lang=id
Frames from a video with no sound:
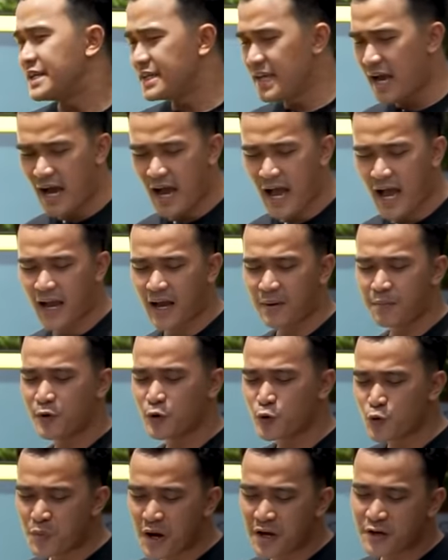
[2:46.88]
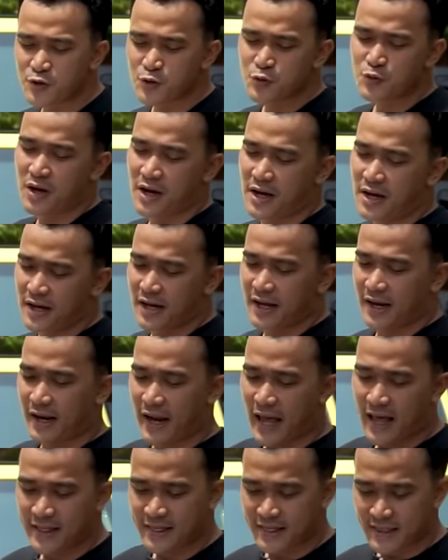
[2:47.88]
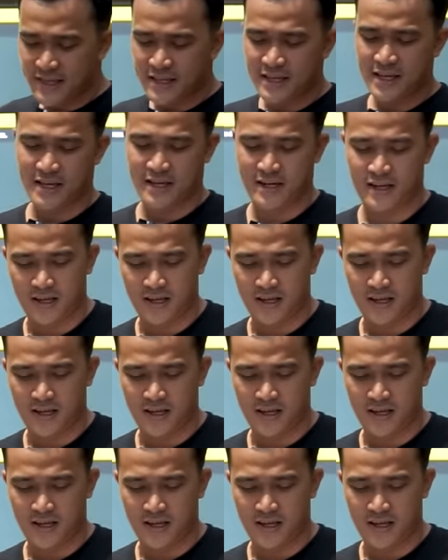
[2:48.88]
yang akan berubah juga nantinya